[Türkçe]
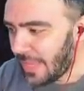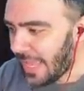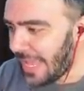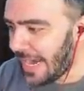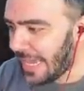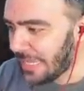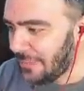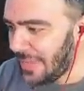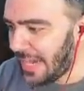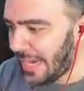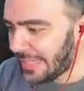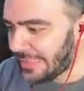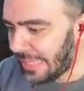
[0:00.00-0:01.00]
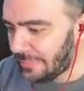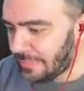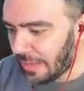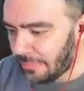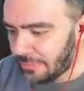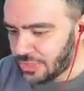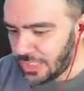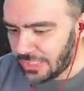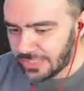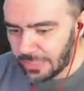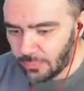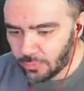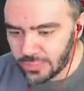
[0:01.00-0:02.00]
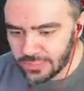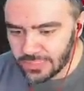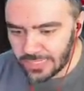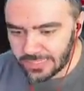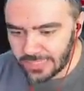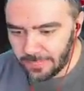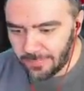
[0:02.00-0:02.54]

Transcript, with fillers: Herhangi bir yere atlayın tamam mı? Şehrin tam ortasına atlayın.